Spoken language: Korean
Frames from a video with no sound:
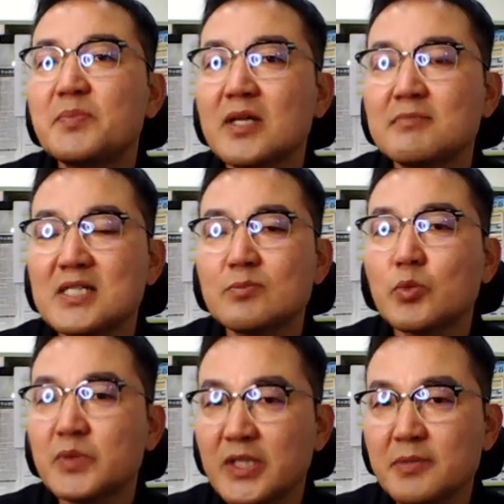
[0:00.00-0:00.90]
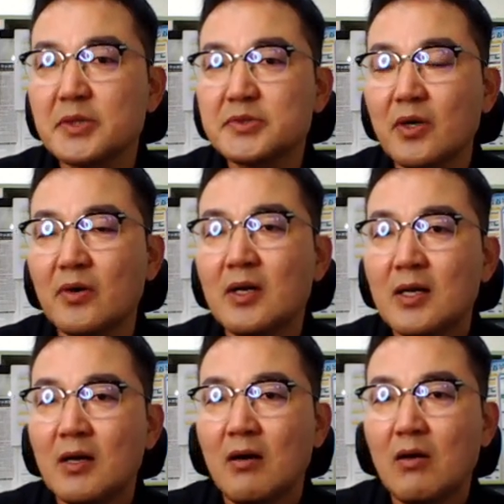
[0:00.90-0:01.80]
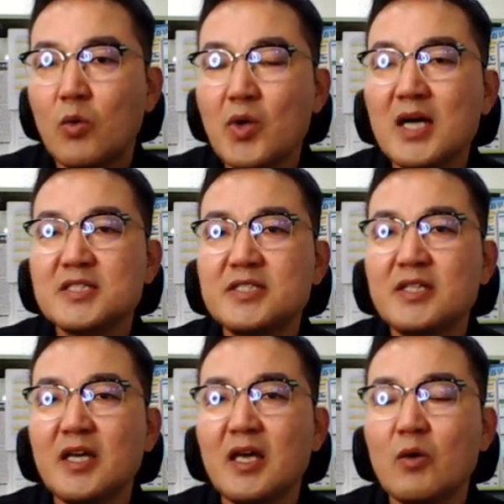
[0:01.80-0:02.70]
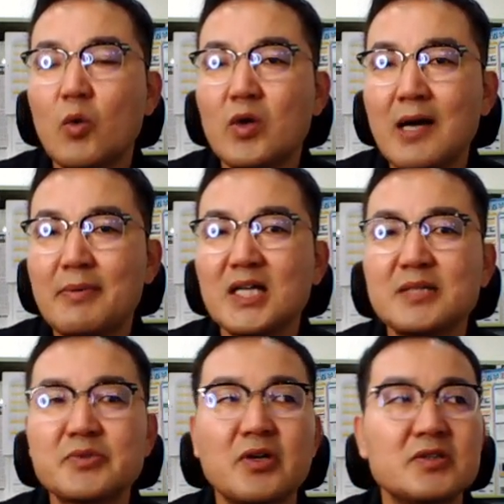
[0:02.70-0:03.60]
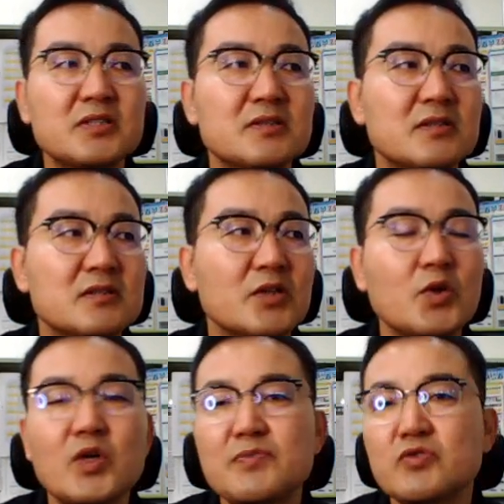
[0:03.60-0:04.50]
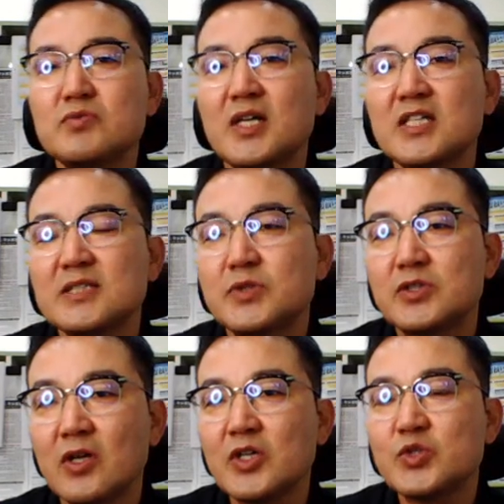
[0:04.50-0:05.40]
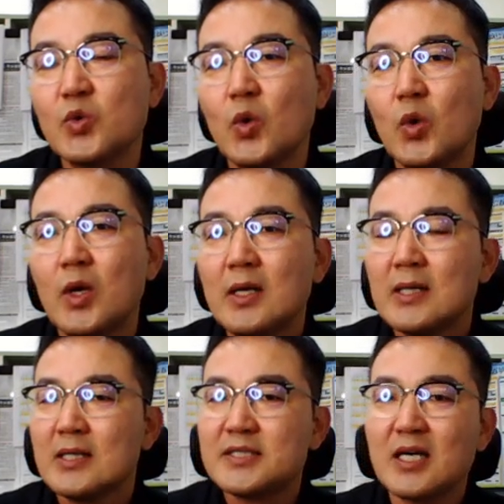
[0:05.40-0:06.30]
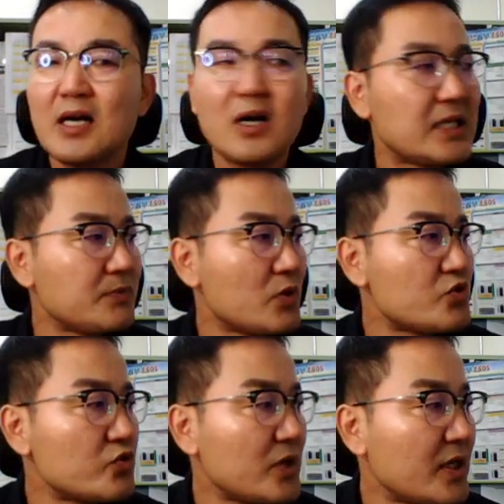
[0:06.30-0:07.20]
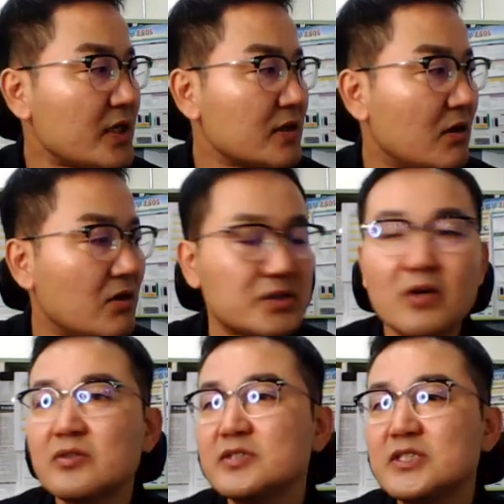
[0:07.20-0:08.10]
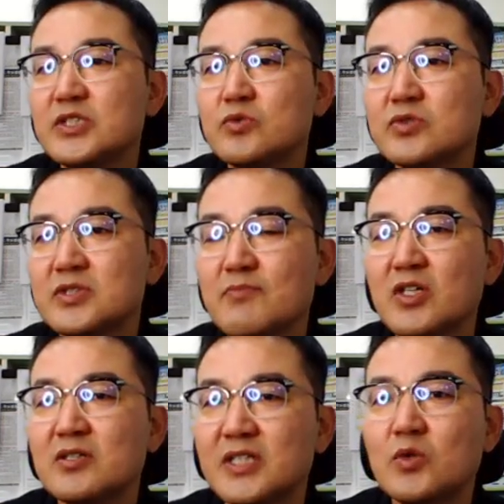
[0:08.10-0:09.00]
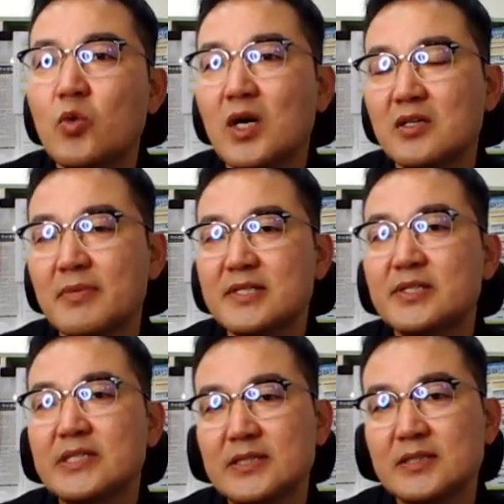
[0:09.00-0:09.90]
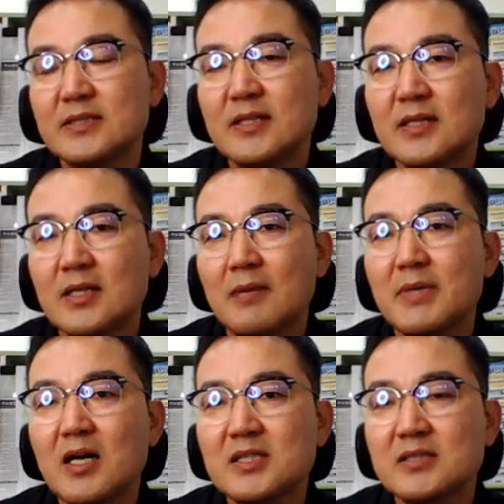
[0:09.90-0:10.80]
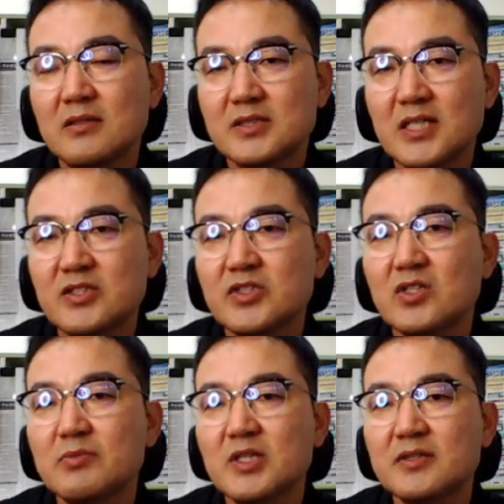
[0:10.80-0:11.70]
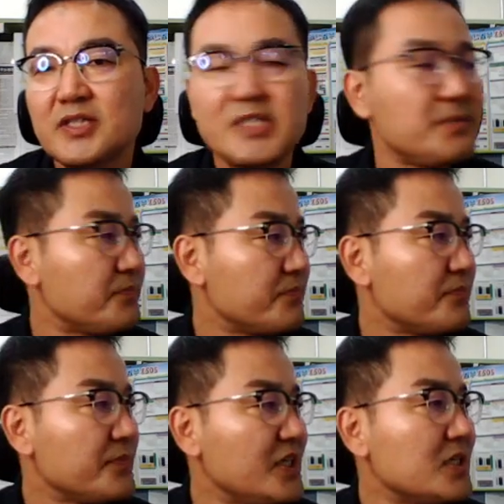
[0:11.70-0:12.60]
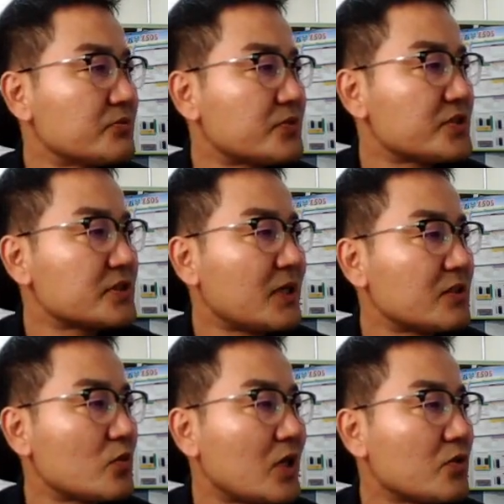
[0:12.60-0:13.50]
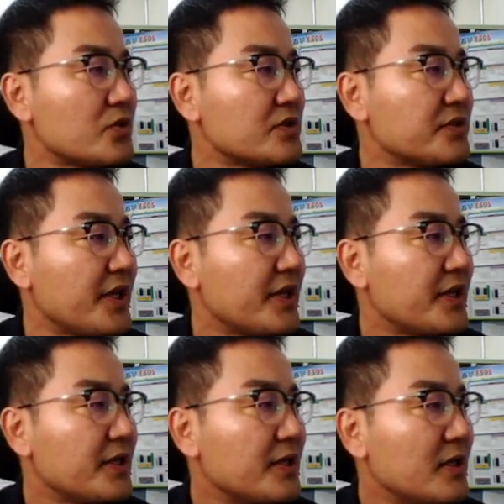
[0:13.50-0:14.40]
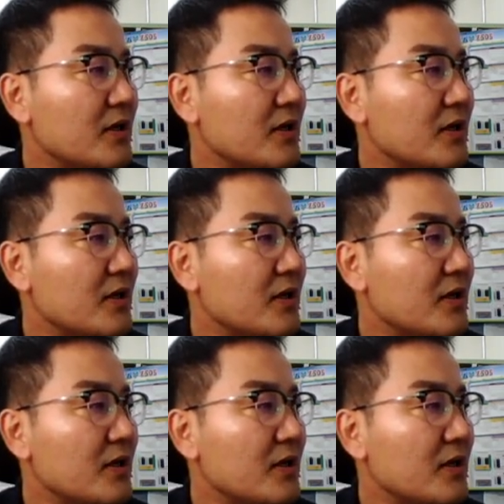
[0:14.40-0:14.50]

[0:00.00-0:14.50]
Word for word: 없다는 말씀도 드리면서 고양시의 올 하반기부터는 더더욱 입주 물량이 지금 적어지고 제가 이번 주에 덕은지구 삼성 그린코어 더 베스트 아마 사전 점검을 갖다 12일부터 지금 하는 걸로 알고 있는데